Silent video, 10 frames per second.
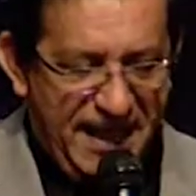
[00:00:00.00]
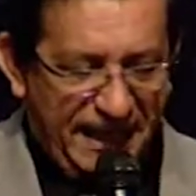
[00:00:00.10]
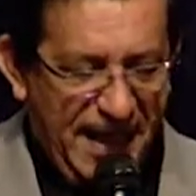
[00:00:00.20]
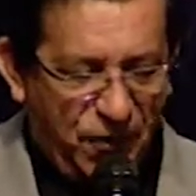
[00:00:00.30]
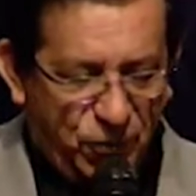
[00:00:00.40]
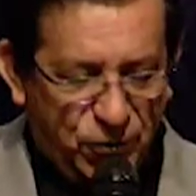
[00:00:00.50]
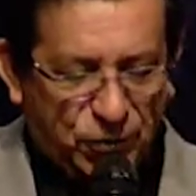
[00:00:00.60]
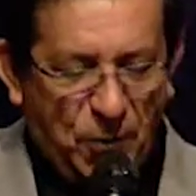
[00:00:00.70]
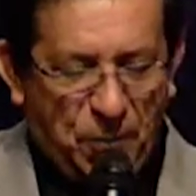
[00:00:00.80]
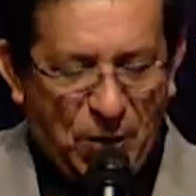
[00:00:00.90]
que el
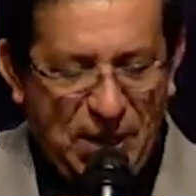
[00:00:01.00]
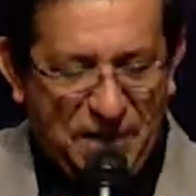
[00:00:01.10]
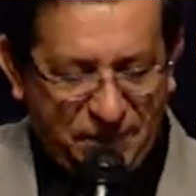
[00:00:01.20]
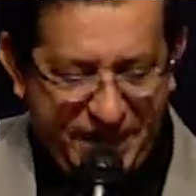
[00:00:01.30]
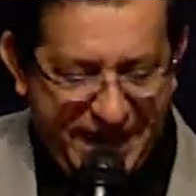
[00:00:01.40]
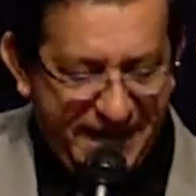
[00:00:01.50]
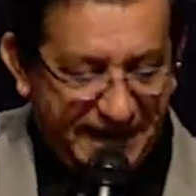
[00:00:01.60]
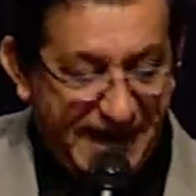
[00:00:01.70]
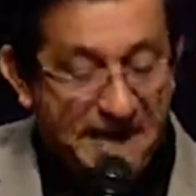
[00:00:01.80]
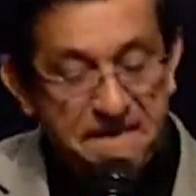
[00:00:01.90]
justo por la fe
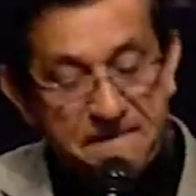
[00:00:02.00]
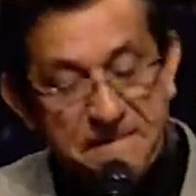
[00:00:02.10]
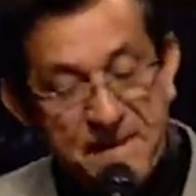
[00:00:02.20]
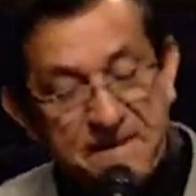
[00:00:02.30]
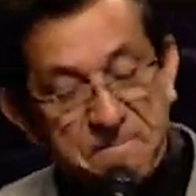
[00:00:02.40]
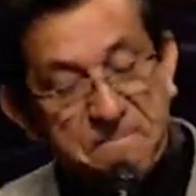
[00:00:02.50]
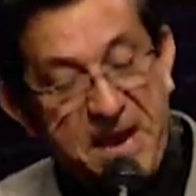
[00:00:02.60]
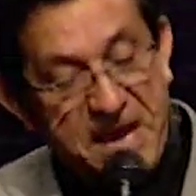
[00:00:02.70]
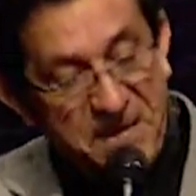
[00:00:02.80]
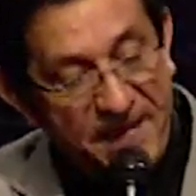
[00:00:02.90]
que
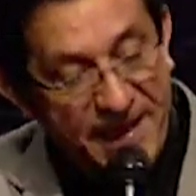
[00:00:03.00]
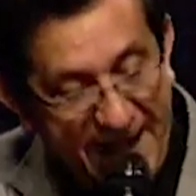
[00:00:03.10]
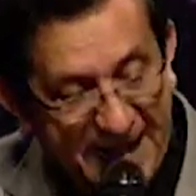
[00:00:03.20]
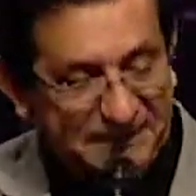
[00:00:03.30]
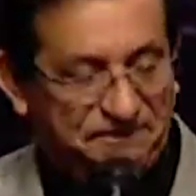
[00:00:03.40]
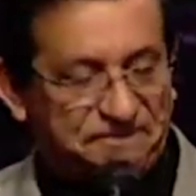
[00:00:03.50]
vivirá.